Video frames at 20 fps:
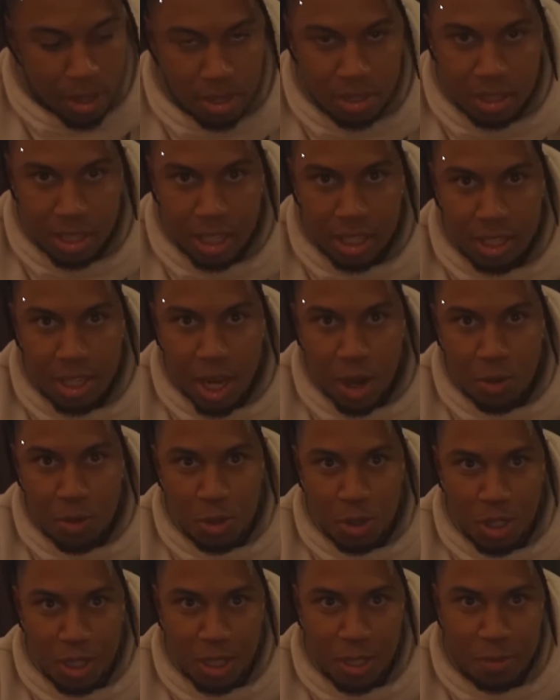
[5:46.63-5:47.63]
Meine
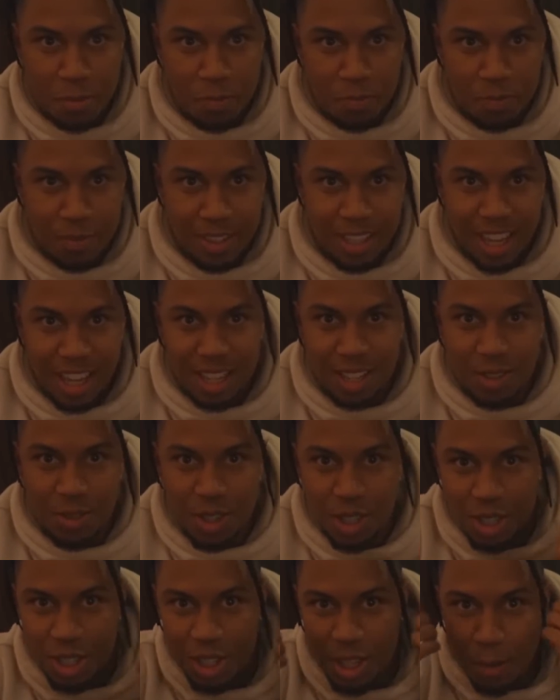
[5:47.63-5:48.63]
Skincare-Routine, ganz
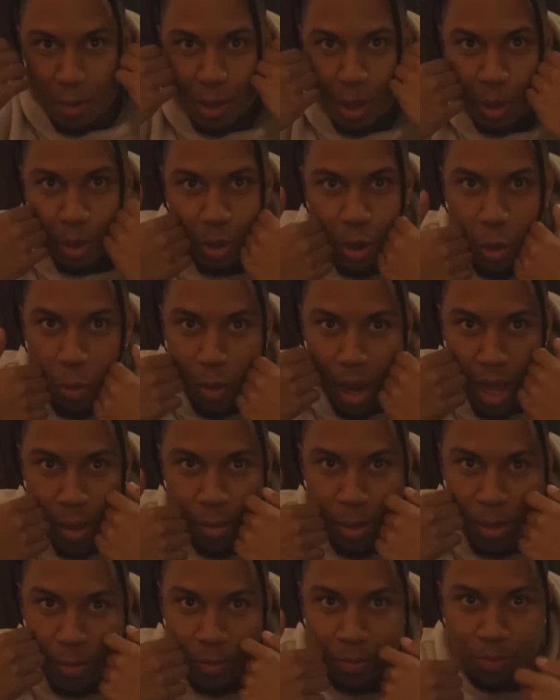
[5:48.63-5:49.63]
wichtig, damit ich auch jung
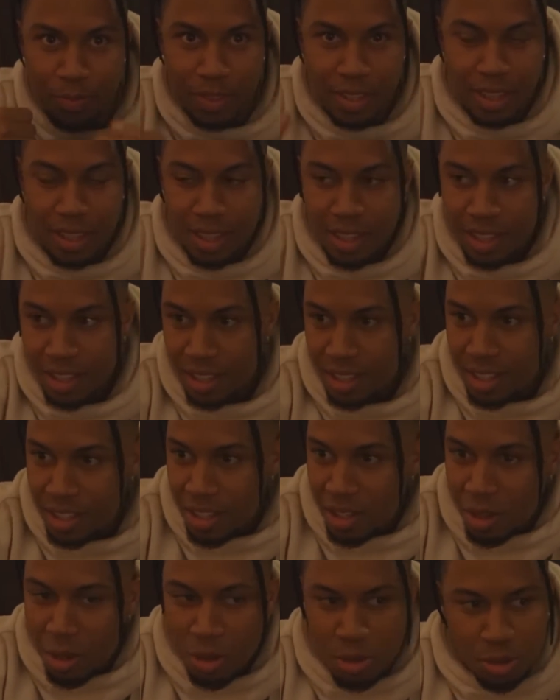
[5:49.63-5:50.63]
bleibe. Ja.
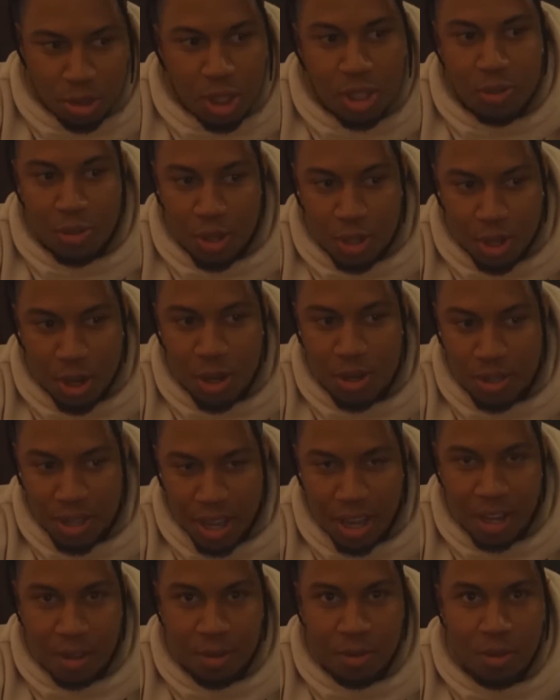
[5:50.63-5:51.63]
Denn sonst würde ich ah, auch
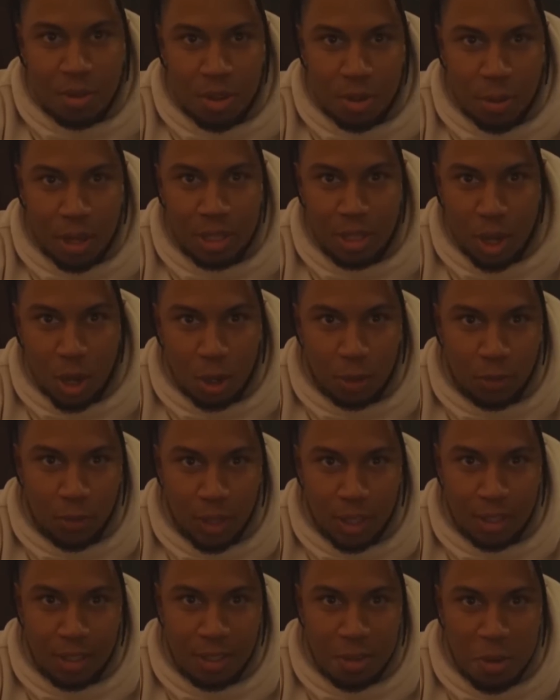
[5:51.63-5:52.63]
sagen, übers
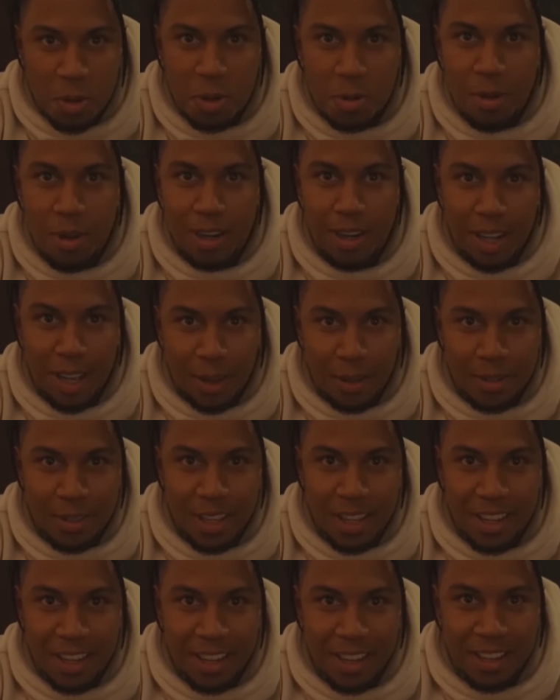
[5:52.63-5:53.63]
Outfit und über den
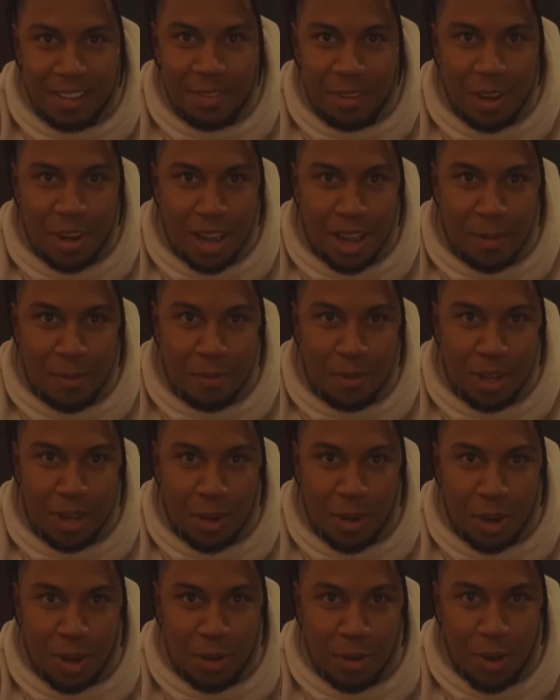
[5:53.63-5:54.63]
Lifestyle aber das leben
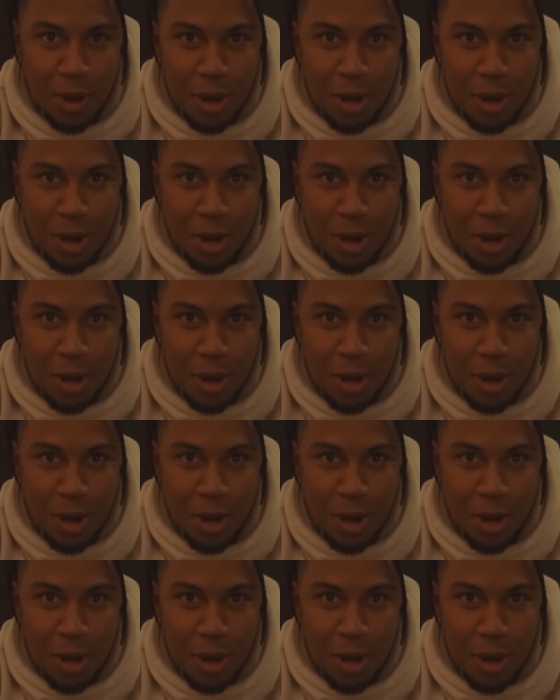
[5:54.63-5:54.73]
wie junge